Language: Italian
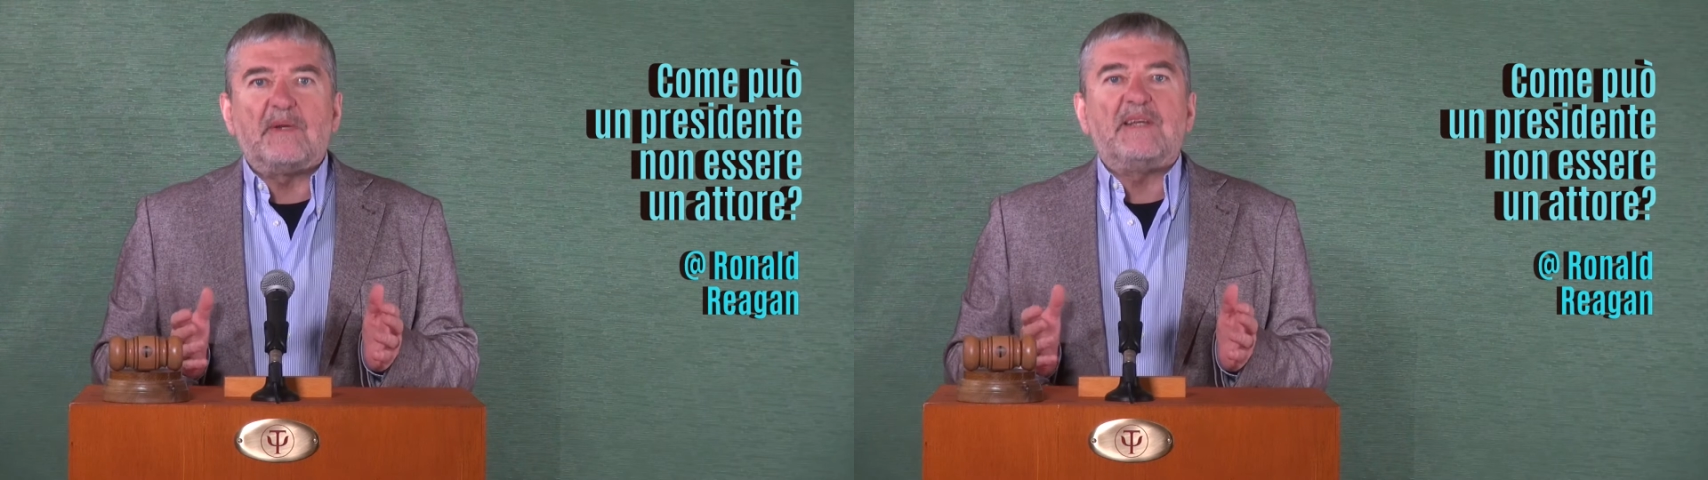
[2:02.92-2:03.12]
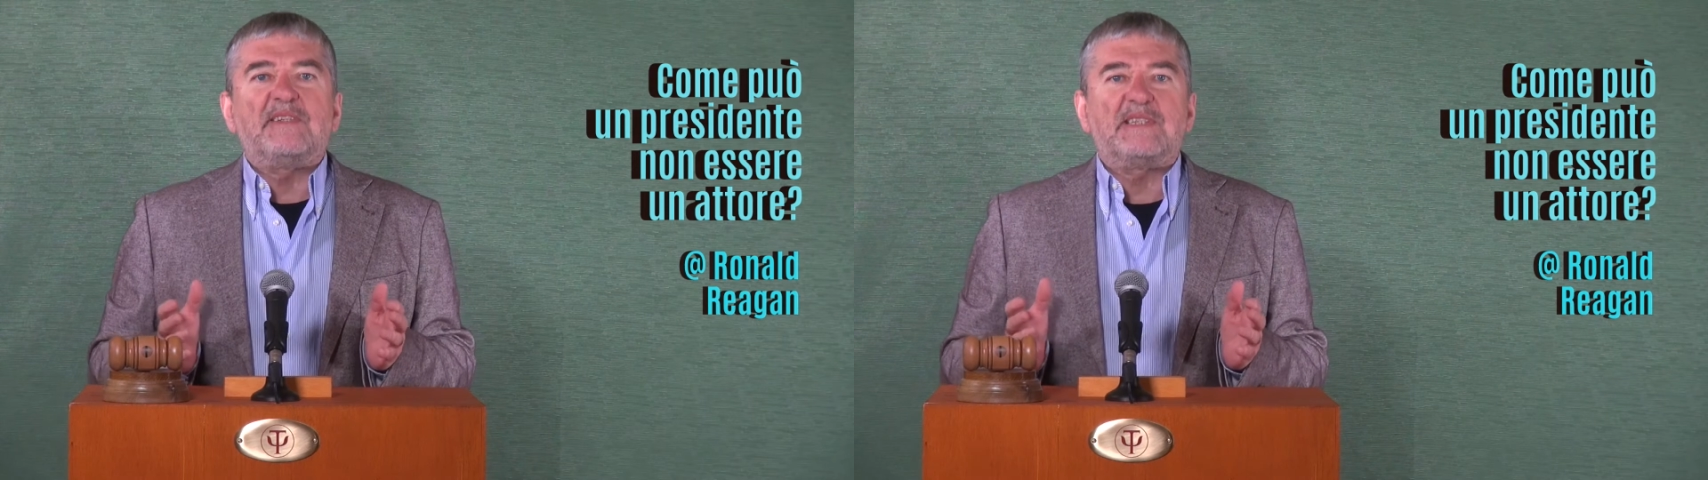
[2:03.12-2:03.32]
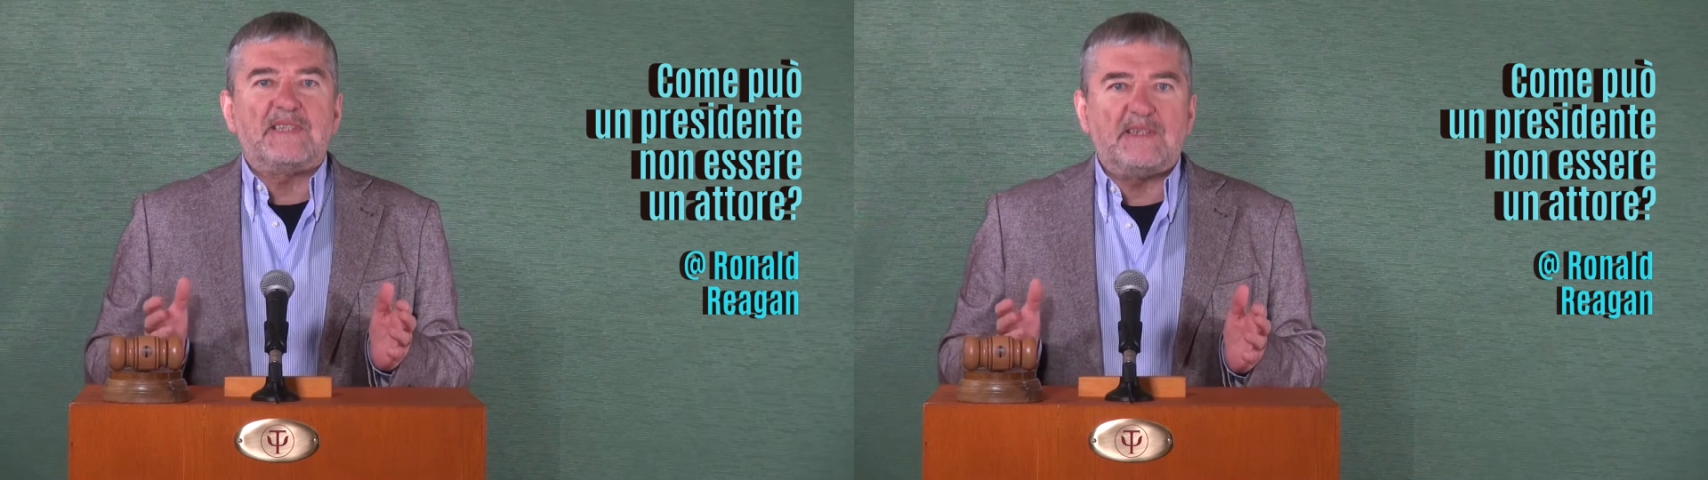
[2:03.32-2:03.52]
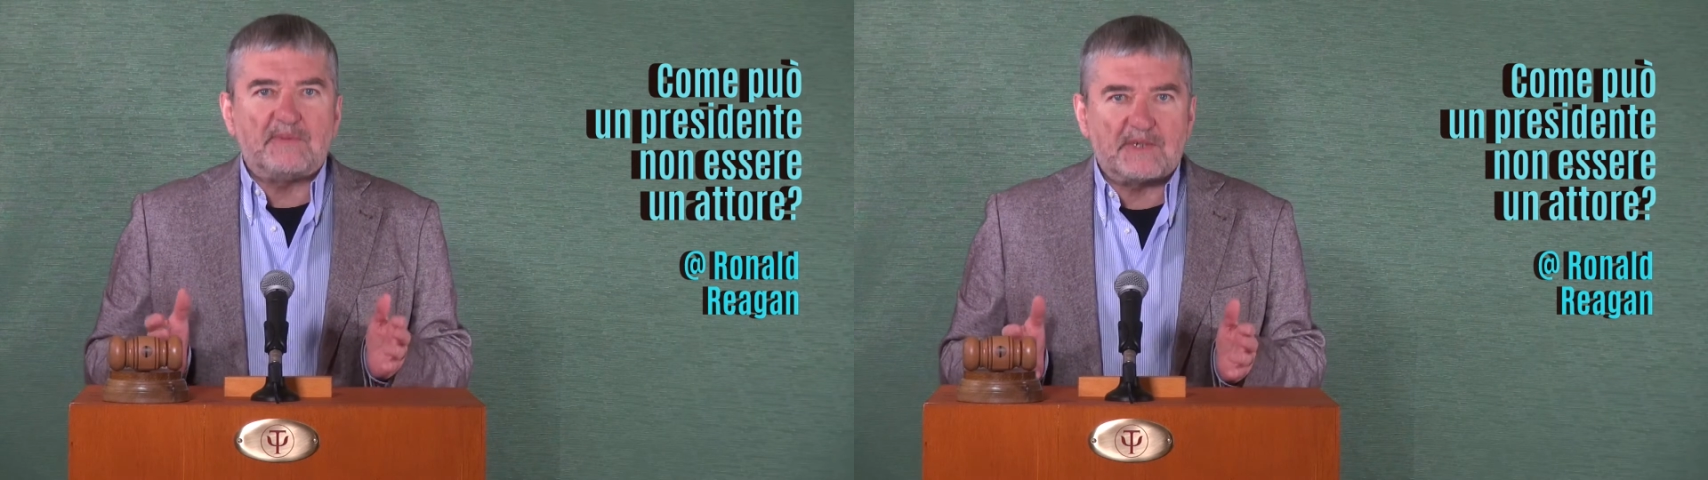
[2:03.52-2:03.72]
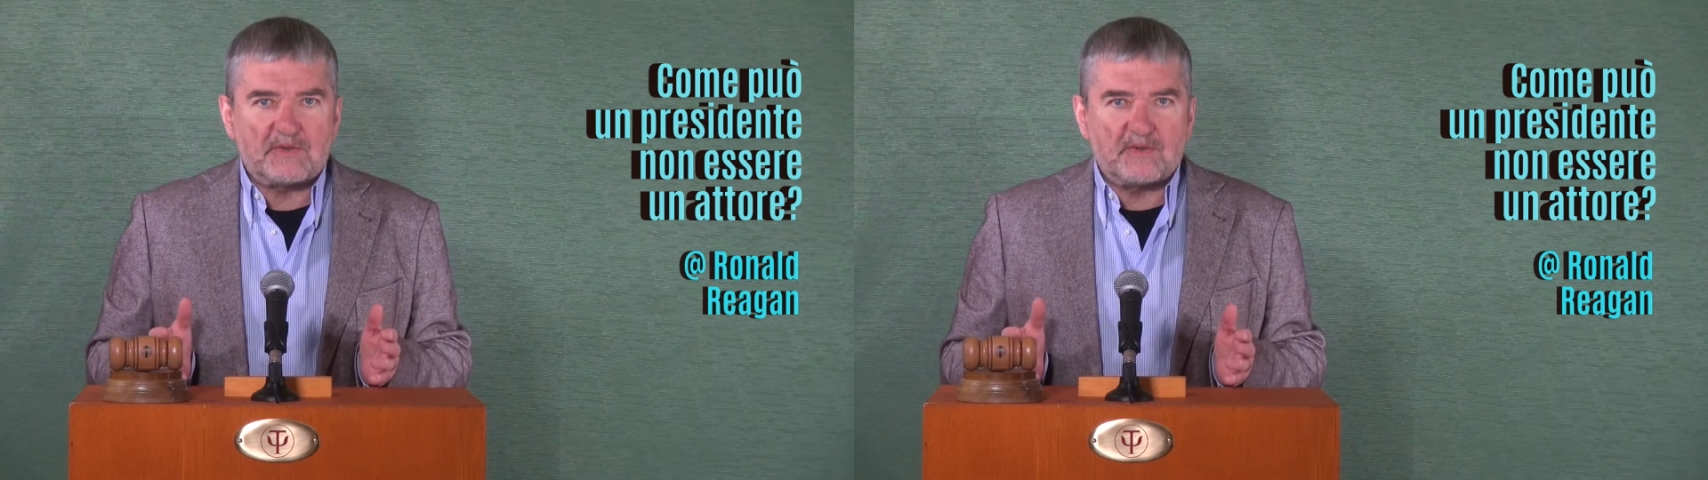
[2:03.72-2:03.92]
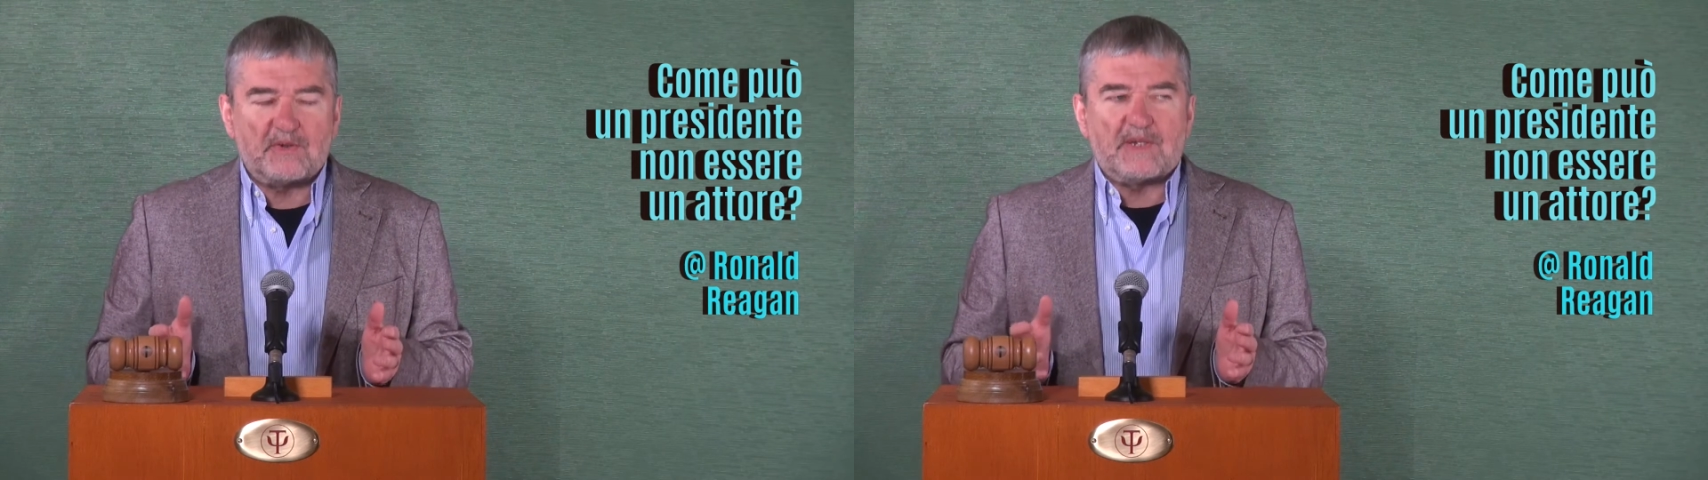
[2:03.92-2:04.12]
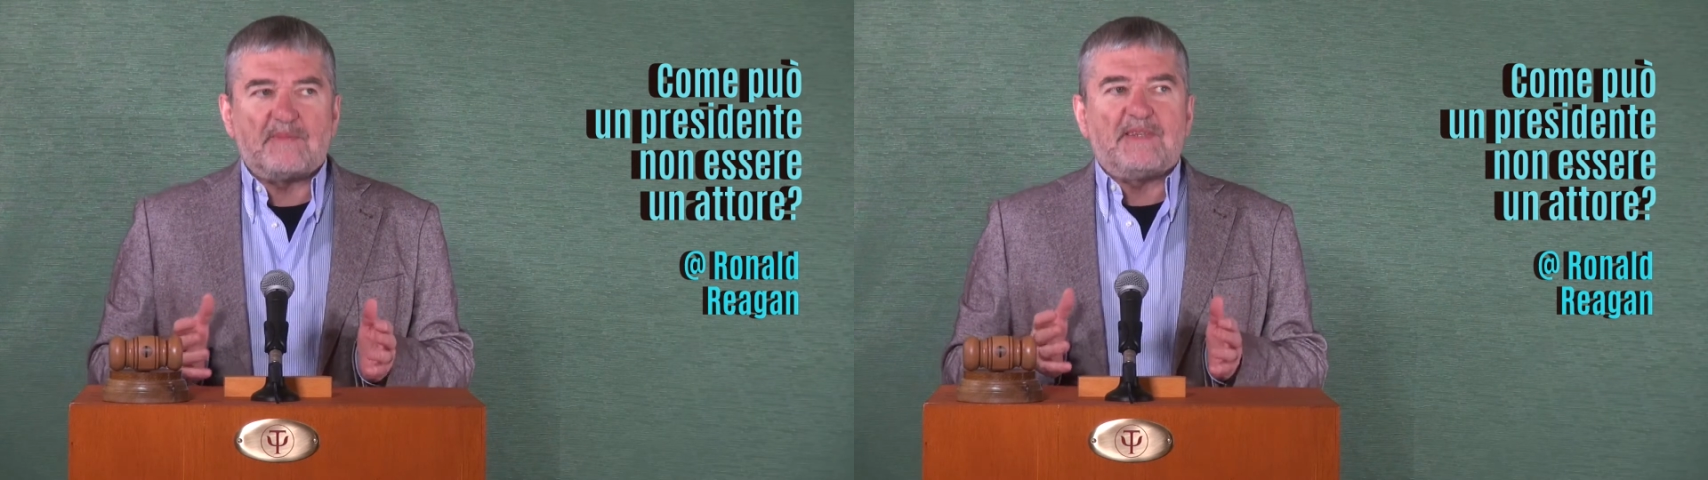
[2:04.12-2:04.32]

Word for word: mai visti di persona,